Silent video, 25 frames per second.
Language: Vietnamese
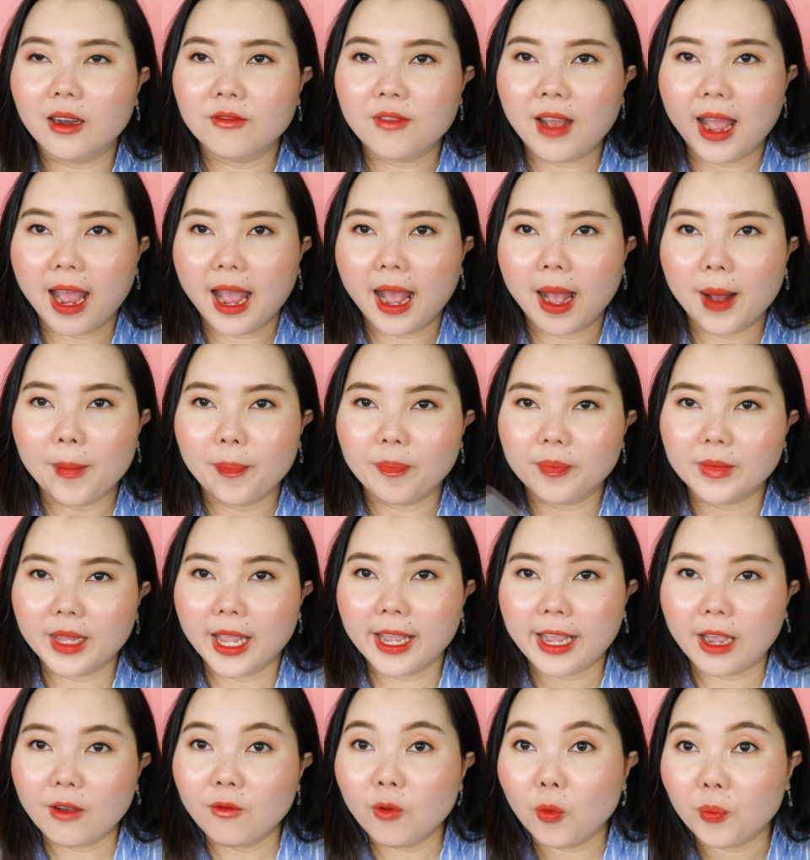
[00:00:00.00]
và
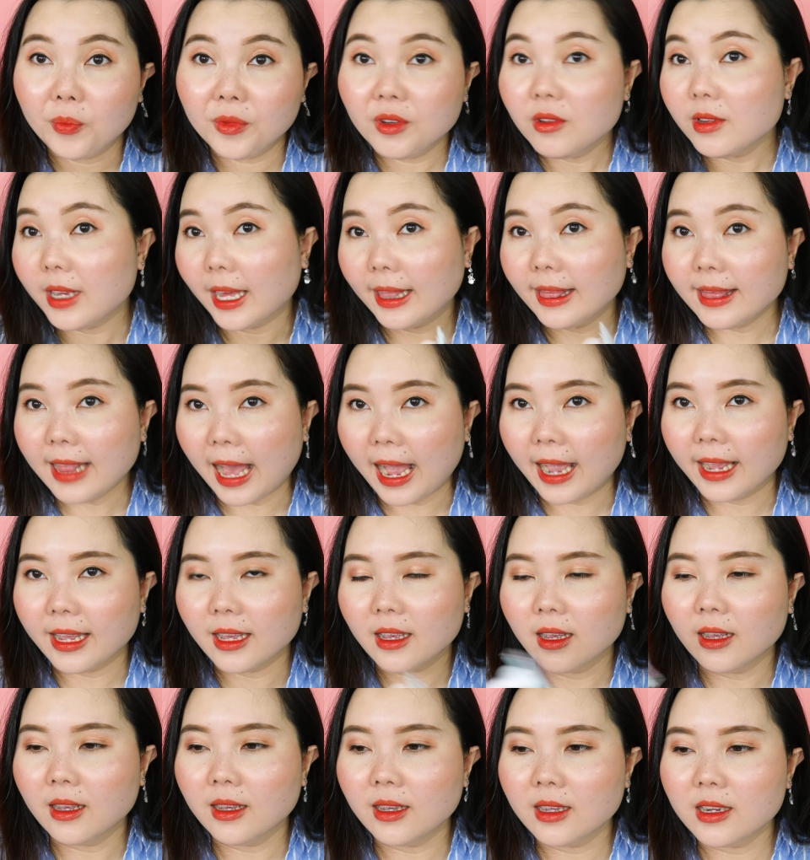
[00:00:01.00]
ngay cả vùng dưới cánh
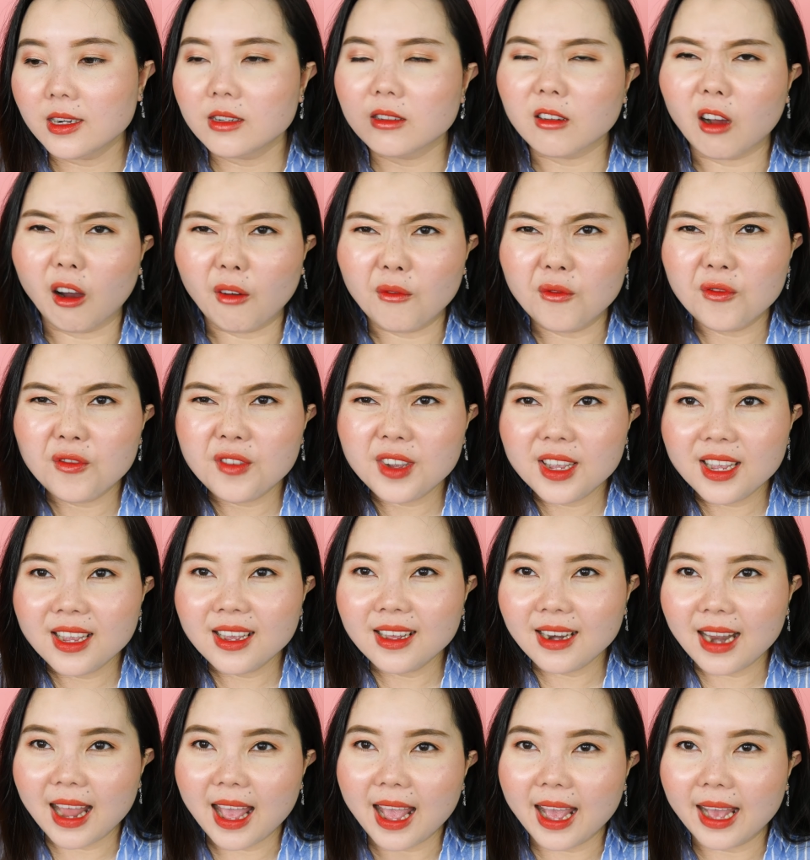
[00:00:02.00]
tay trộm vía
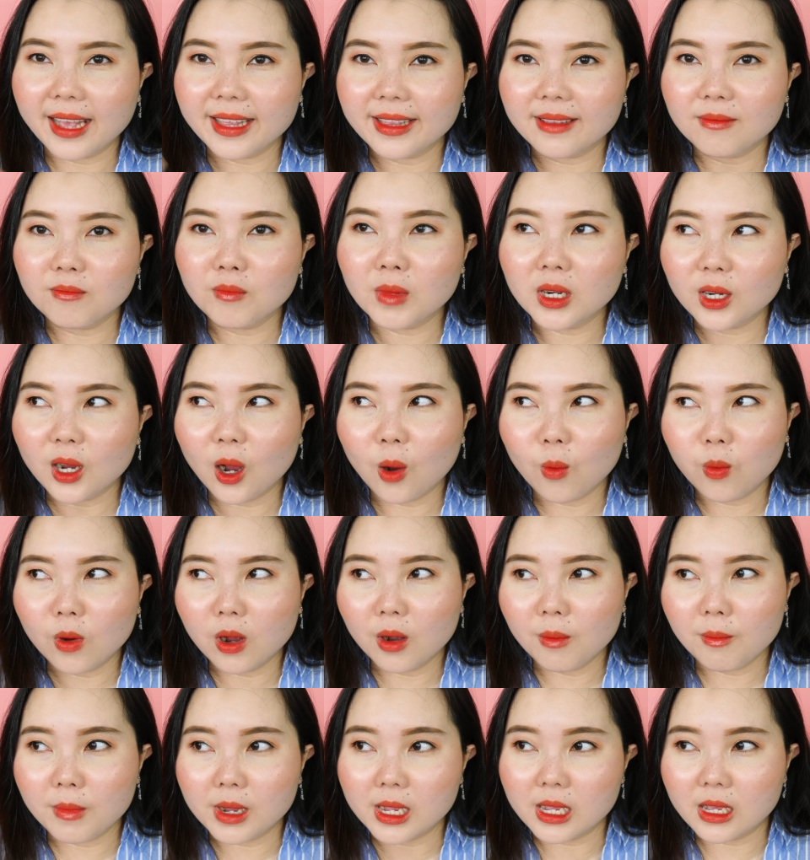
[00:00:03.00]
là mình không
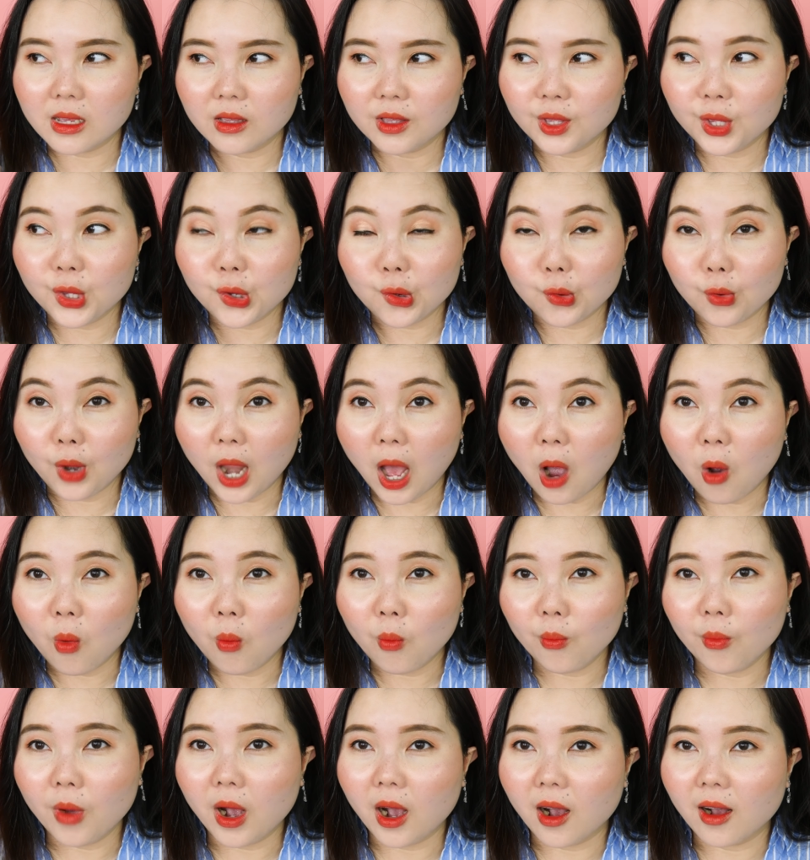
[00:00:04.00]
có bị nhiều
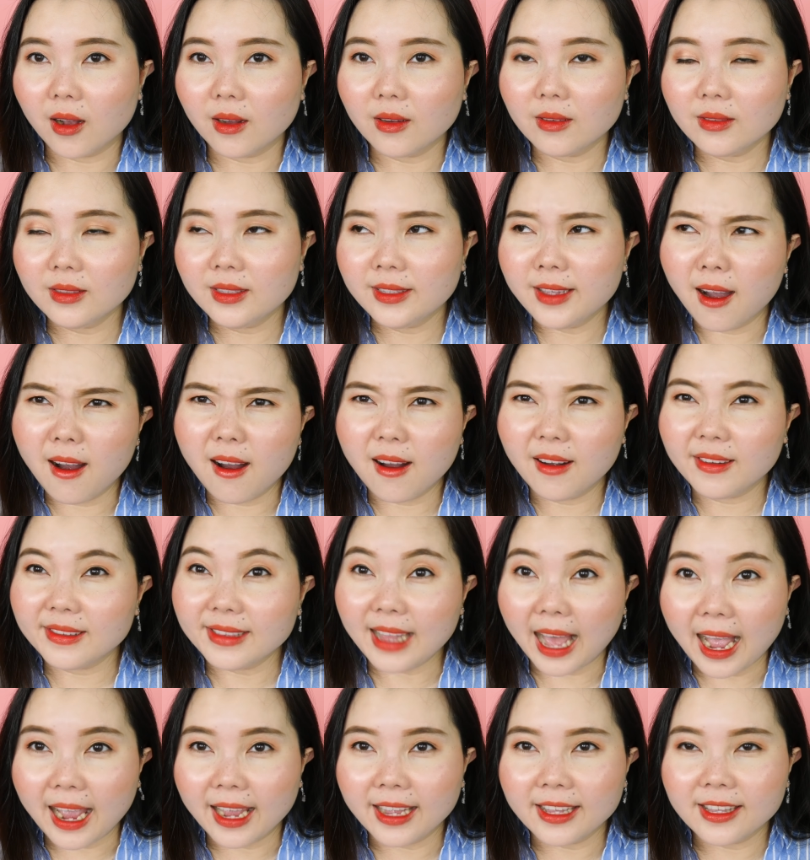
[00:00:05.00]
lông ở chân
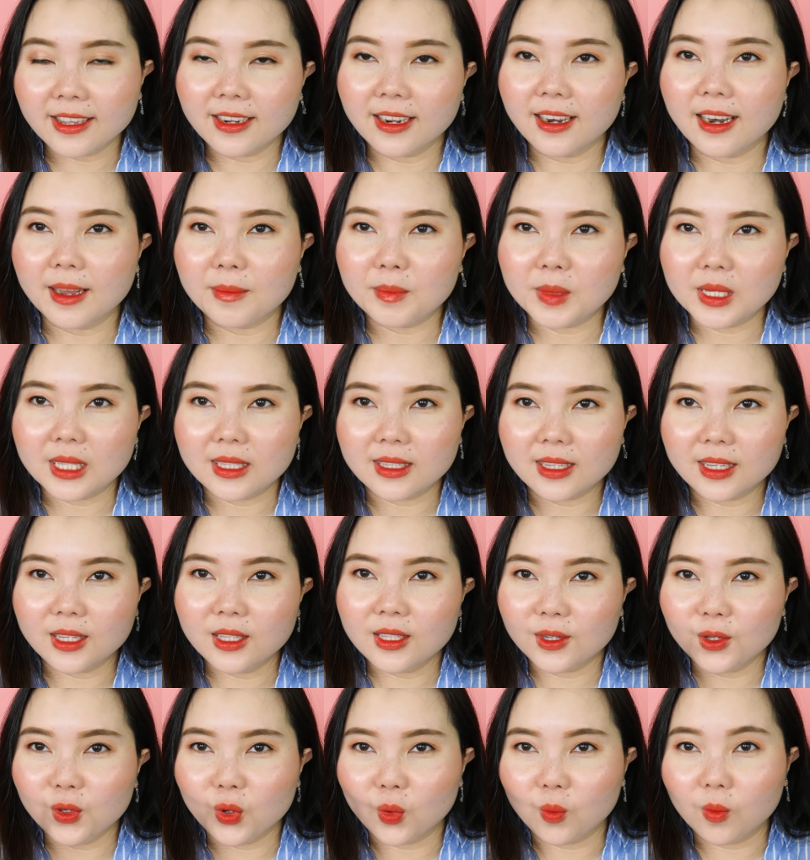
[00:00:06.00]
tay cho nên là mình chỉ
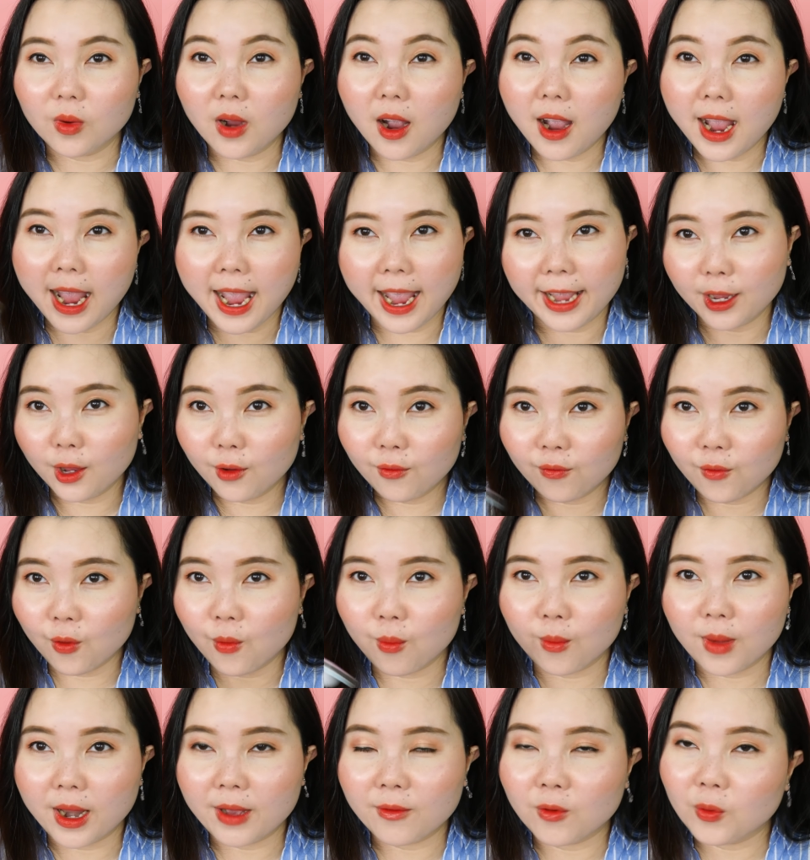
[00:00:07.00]
sử dụng có hai cái
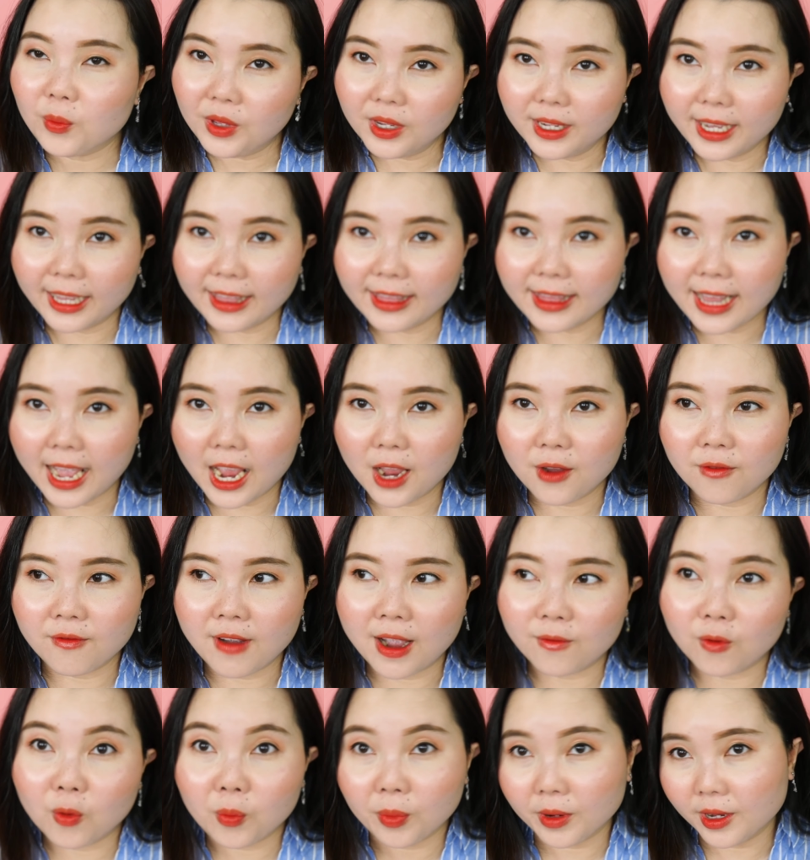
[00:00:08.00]
vùng là vùng dưới cánh tay
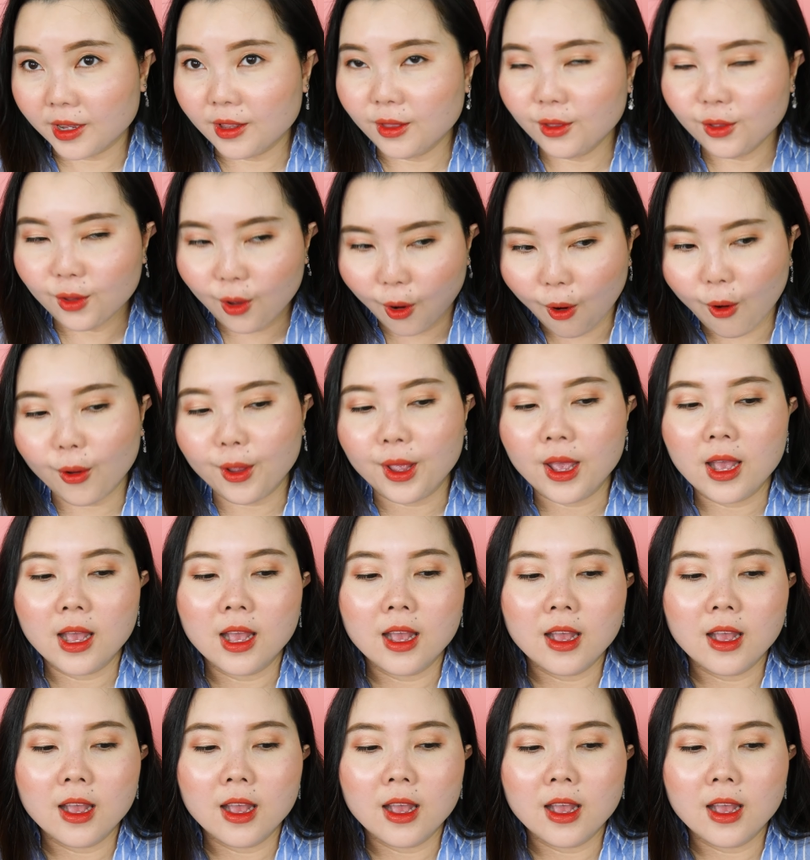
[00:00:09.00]
và vùng kính thôi